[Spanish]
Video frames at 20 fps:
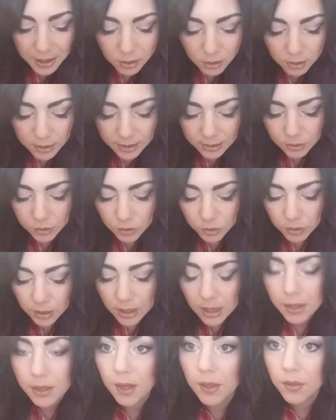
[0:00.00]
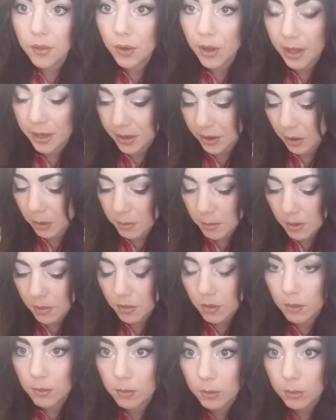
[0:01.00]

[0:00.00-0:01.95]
algo que estoy utilizando que recomiendo